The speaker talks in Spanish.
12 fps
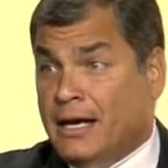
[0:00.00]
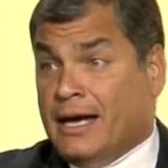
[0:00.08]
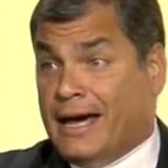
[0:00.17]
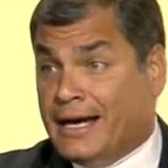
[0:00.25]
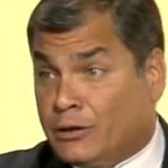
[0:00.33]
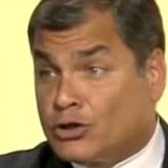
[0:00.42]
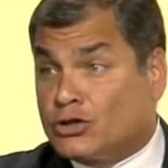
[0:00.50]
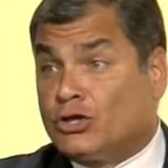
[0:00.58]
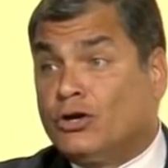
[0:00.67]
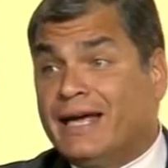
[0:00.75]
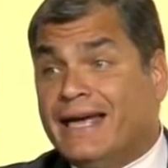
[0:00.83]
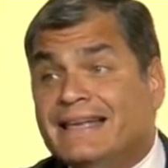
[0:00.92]
Estos
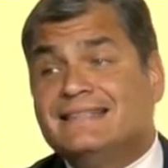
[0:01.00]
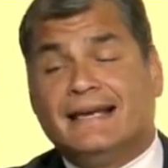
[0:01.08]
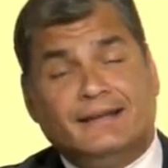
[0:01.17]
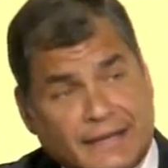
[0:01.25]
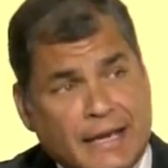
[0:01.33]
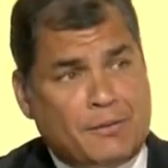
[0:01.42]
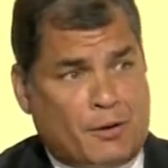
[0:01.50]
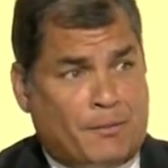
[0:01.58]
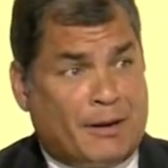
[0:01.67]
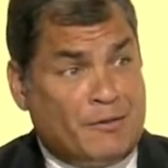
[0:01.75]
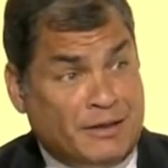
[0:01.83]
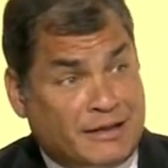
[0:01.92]
son incentivos
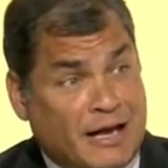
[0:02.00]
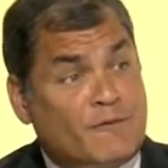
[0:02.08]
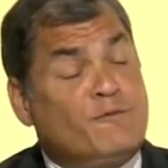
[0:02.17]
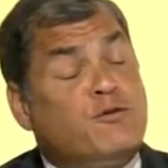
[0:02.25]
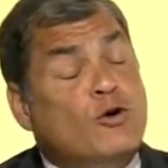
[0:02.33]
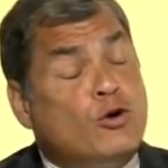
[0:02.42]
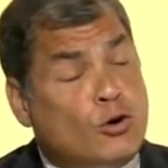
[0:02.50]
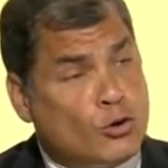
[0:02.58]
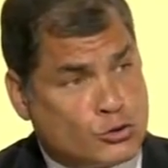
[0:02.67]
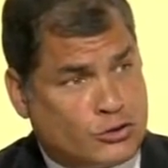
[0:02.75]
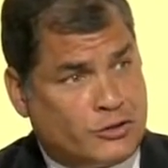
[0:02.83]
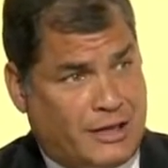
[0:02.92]
para evitar
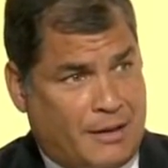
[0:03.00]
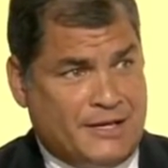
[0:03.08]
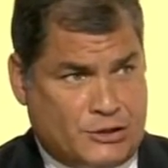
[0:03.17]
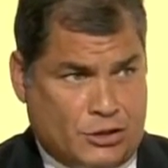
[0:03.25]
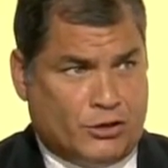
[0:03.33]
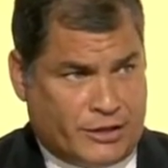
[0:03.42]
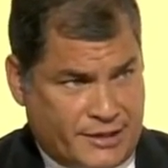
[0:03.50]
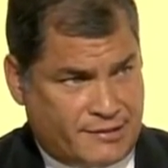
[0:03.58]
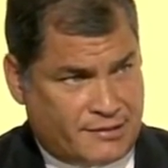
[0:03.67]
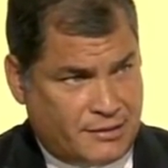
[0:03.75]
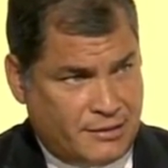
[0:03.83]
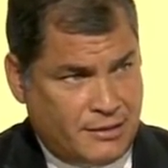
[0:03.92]
flujos de
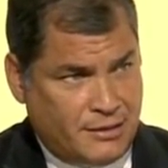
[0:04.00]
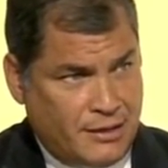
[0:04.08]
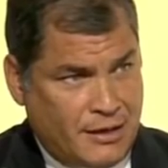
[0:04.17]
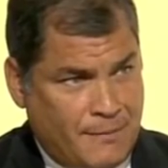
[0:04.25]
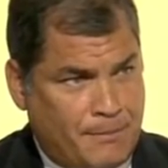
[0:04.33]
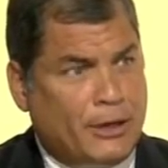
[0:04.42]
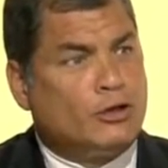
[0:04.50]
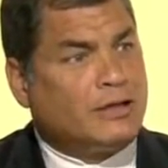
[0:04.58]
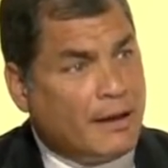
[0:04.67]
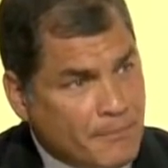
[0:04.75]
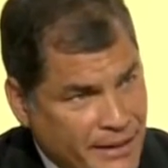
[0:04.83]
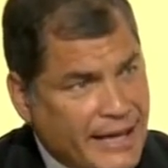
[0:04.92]
emisiones. Pero
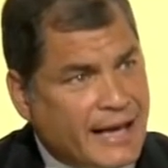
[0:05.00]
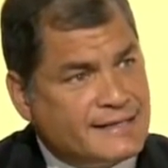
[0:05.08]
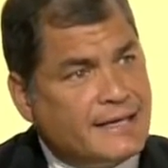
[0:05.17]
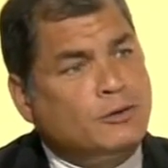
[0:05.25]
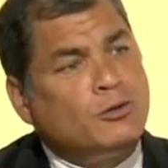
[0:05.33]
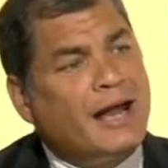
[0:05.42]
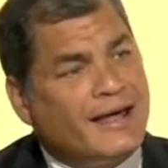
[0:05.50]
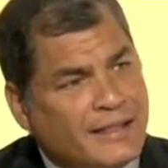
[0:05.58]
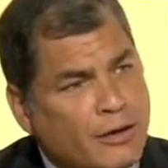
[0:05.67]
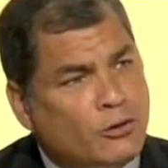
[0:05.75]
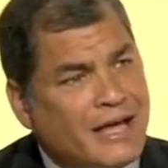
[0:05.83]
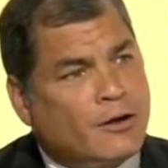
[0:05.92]
también existe una
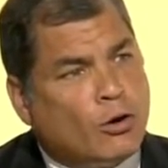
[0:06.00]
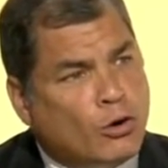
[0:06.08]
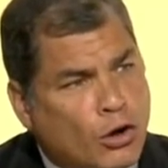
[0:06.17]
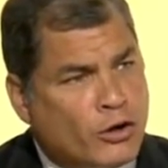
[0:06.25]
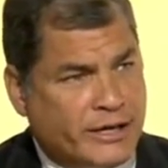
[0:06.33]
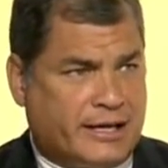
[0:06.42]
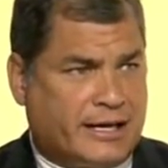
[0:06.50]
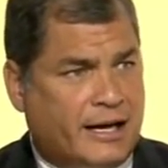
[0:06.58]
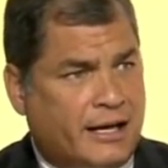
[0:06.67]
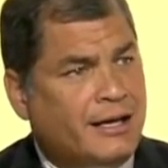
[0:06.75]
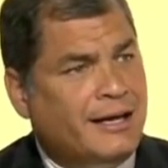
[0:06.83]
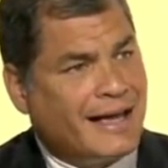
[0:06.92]
deuda
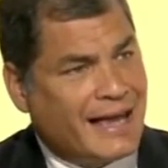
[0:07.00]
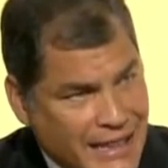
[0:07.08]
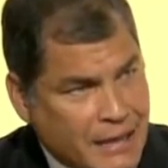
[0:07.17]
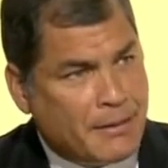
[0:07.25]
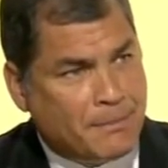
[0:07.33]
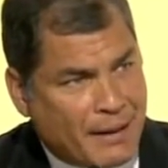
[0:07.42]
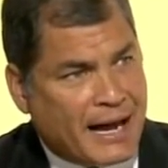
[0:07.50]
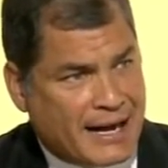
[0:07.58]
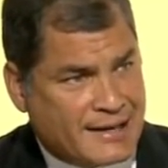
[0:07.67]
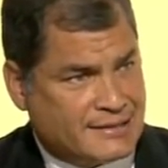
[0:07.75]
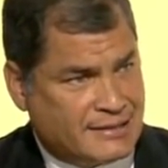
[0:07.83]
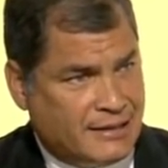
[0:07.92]
ecológica que debe
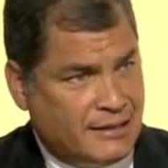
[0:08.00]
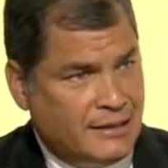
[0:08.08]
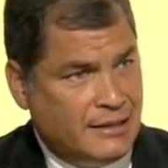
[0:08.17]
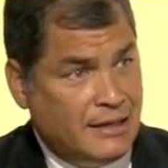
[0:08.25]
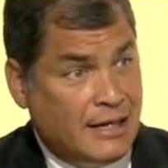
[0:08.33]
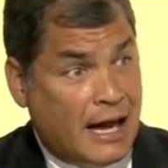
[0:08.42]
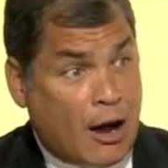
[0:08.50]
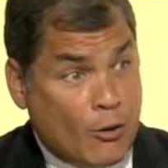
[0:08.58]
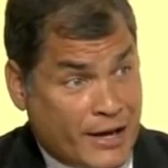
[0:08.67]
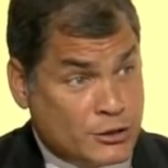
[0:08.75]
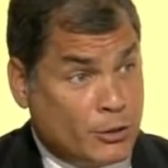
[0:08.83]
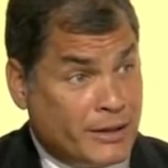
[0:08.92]
pagarse,
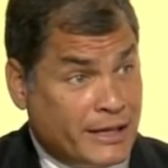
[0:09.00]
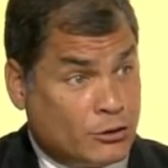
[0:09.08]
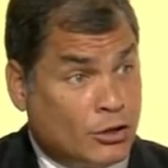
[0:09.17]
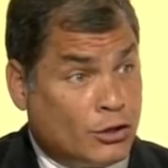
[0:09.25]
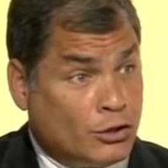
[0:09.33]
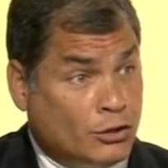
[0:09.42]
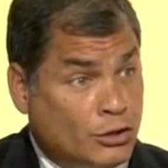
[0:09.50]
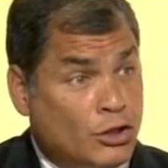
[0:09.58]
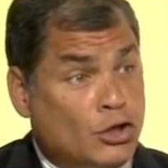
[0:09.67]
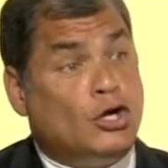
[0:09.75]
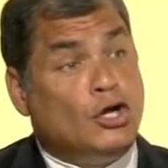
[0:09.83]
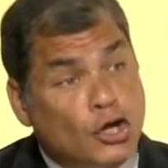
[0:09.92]
aunque sobre
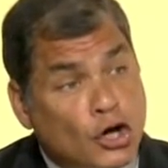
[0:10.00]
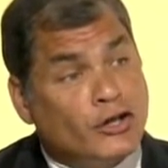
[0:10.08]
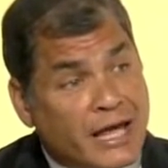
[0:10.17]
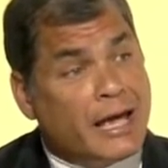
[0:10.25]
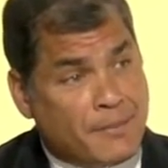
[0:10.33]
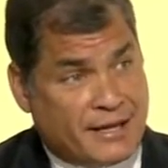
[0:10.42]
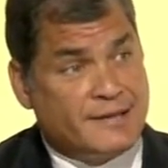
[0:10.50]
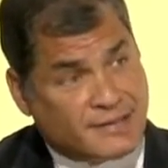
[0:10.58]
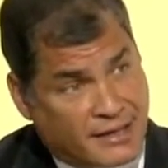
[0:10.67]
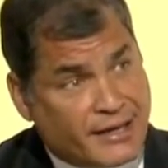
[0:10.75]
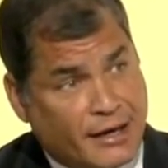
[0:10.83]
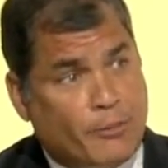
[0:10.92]
todo no debe
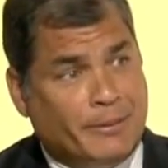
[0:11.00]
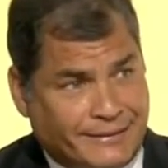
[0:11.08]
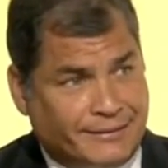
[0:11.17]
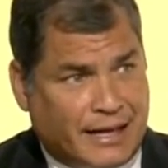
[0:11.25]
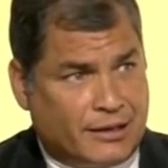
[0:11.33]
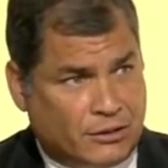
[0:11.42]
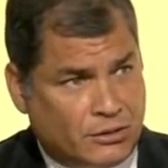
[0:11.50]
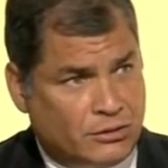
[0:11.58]
seguir aumentando.